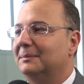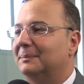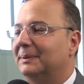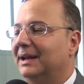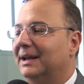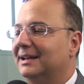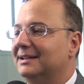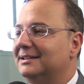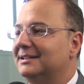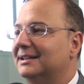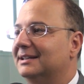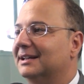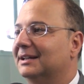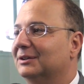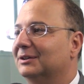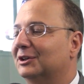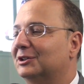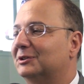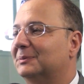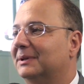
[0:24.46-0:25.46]
empreendida
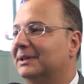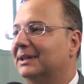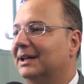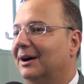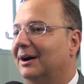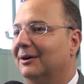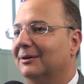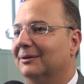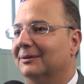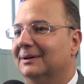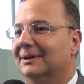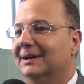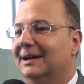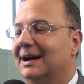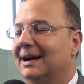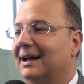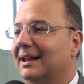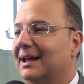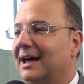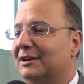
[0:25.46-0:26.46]
no Hospital
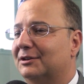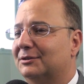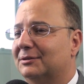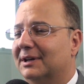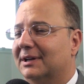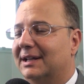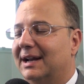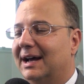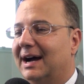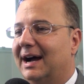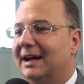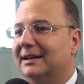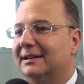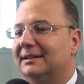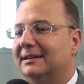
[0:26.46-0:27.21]
Clériston Andrade,